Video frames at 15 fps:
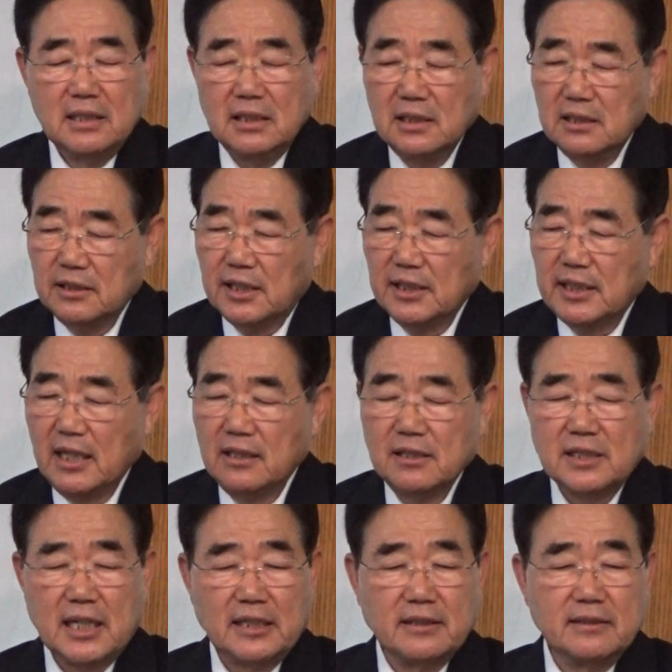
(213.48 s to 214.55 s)
이렇게 되는
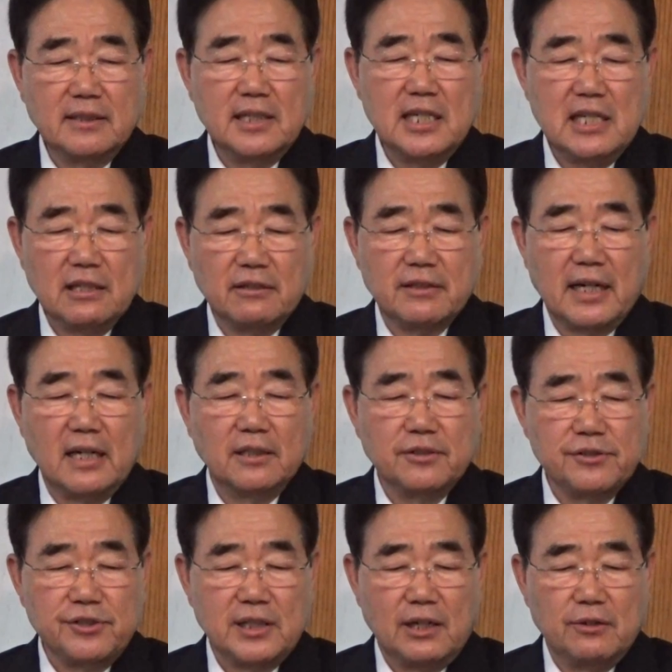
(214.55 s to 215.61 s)
자들이 일어날
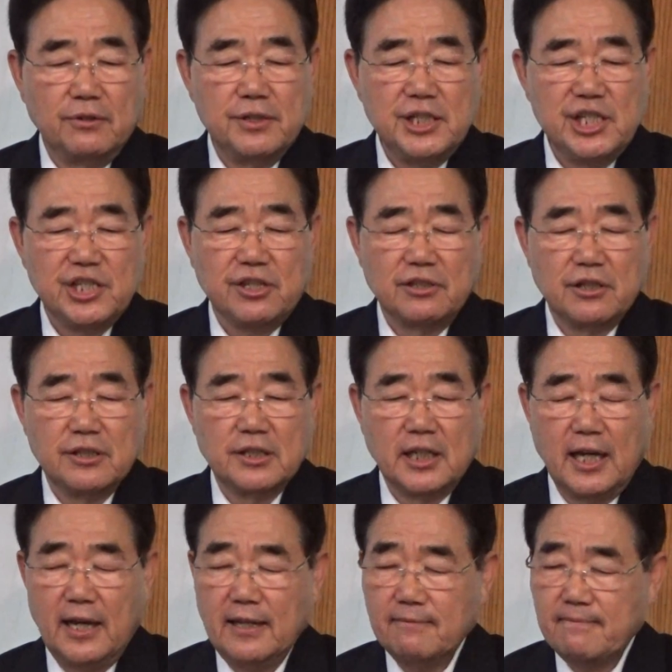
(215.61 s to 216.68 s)
것이라고 2000년
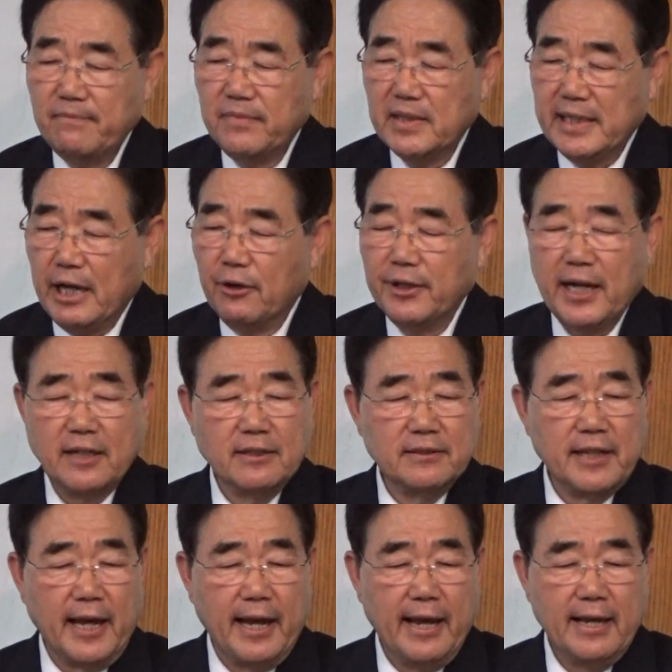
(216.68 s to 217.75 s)
전에
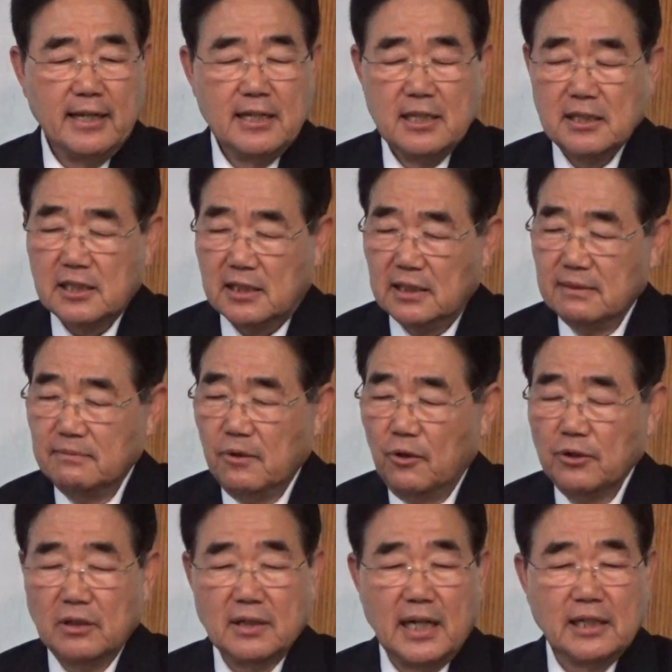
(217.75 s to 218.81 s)
예언했는데 지금
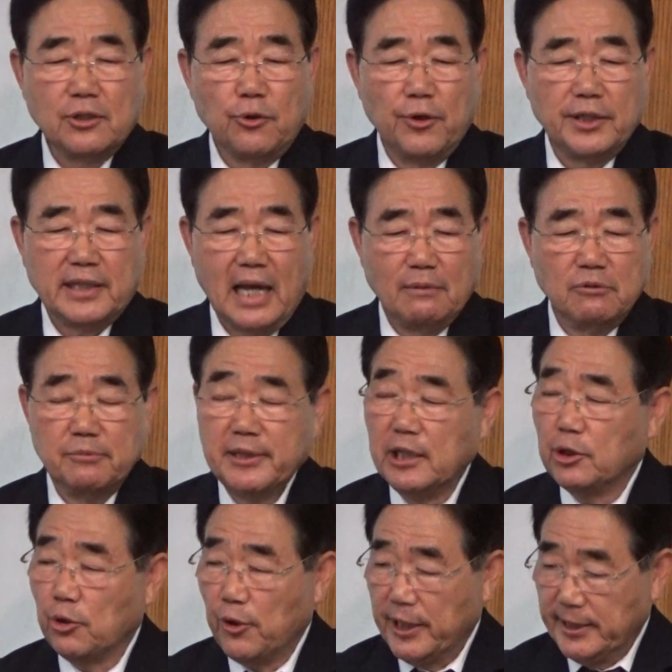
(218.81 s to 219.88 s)
오늘날 교회
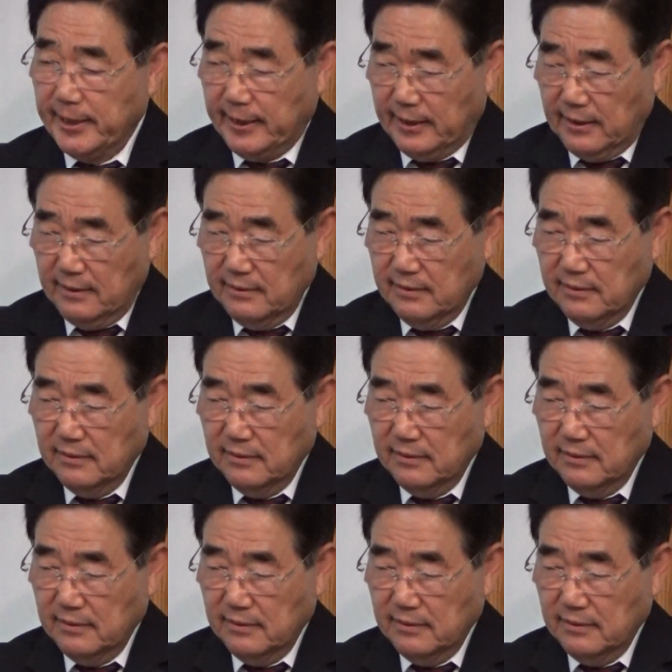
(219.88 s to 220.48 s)
대부분의 교회들이